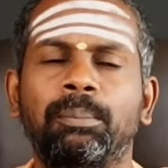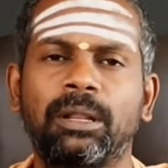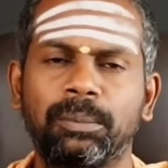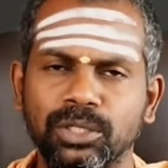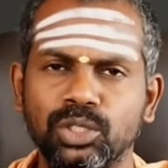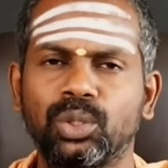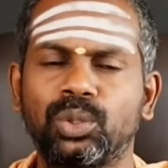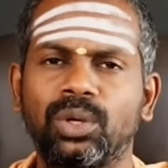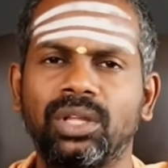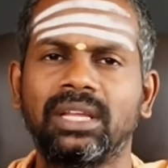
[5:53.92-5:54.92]

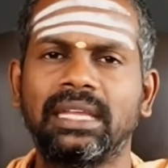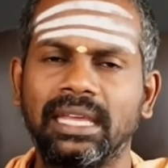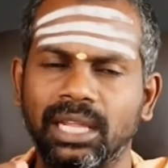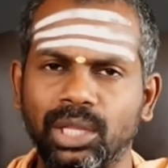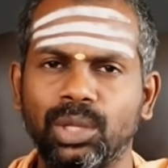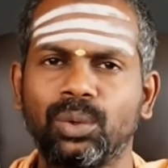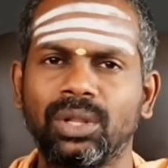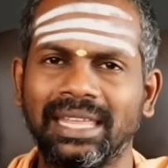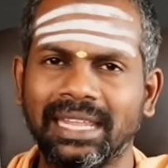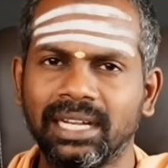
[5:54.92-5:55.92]
பிரபஞ்சத்தோட இயற்கையோட
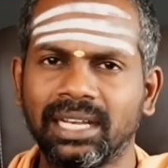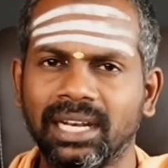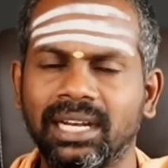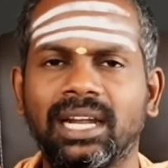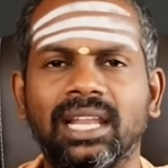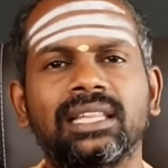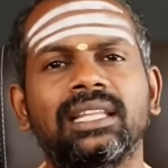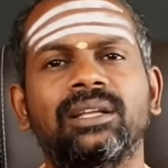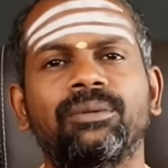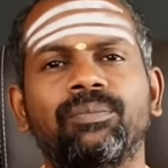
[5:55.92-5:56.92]
இரண்டரை
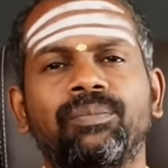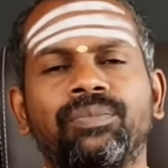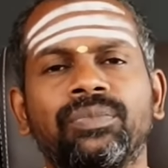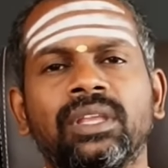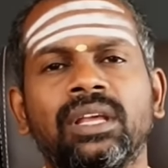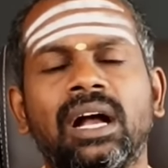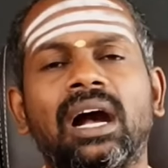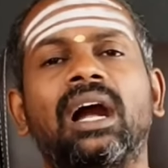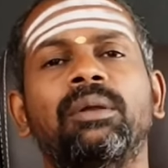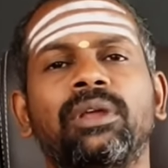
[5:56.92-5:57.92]
கலந்து
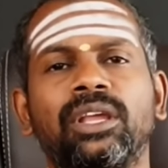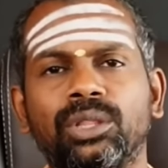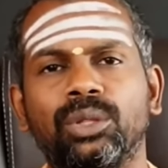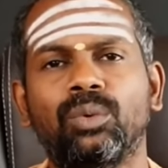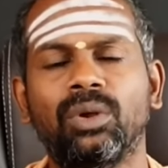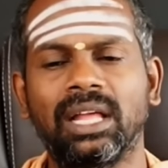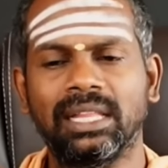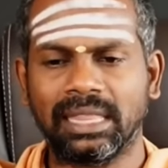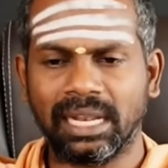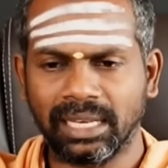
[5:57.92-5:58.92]
ஆன்மீகத்துக்குள்ளே
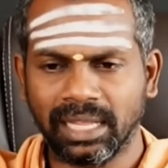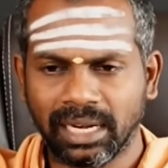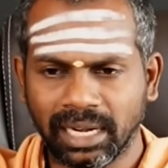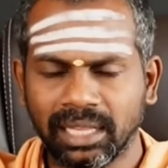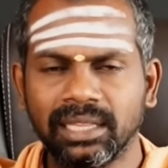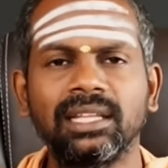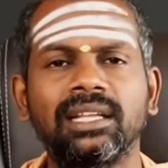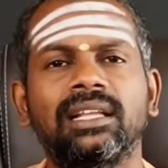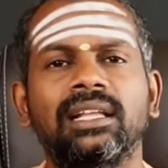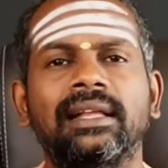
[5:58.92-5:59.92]
தன்னை கடந்து
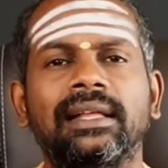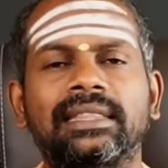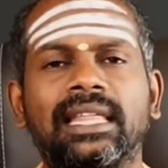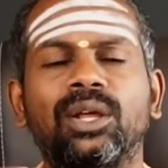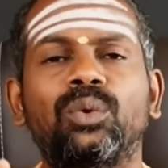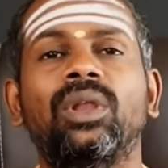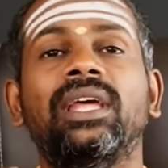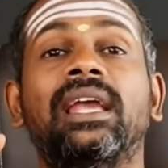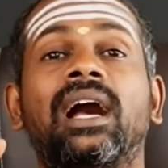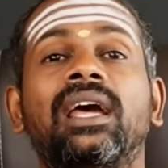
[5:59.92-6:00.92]
தனக்குள்ளே
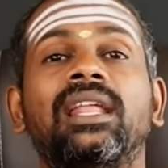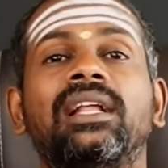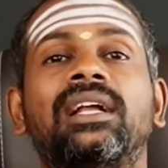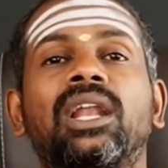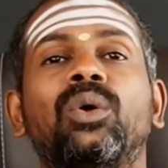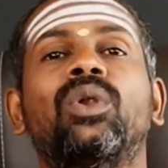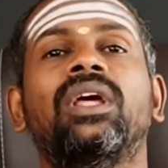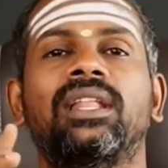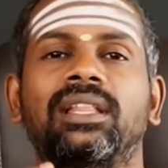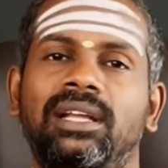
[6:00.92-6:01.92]
யார் இருக்கான்னு
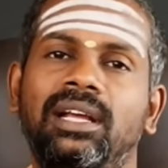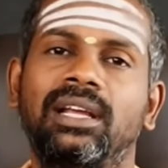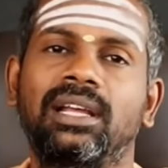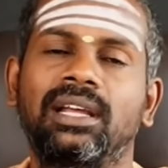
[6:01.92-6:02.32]
உணர்கிறதுக்காக